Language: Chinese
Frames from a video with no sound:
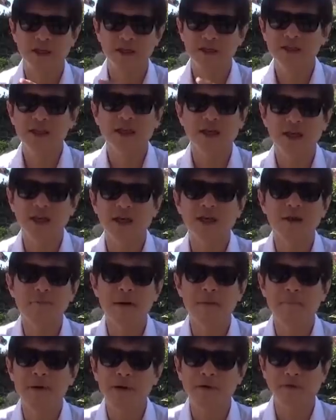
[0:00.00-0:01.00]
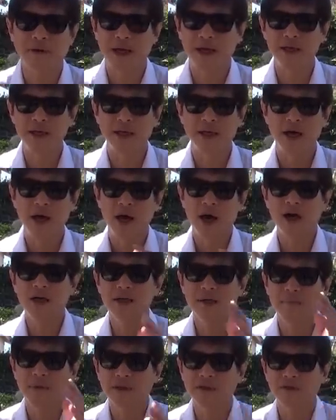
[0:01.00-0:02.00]
这个人根本没有能力，而
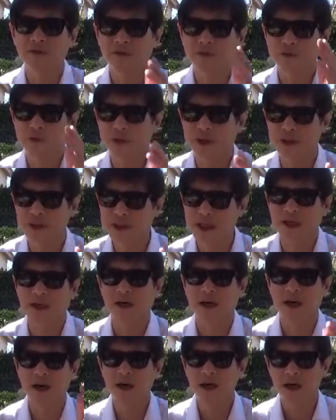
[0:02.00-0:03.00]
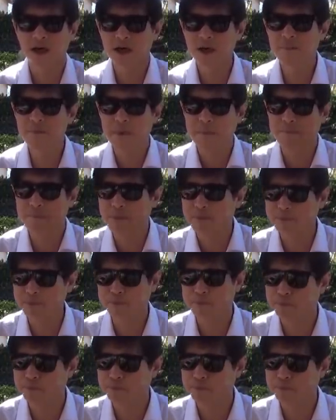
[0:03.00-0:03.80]
且毛泽东觉得这个人根本不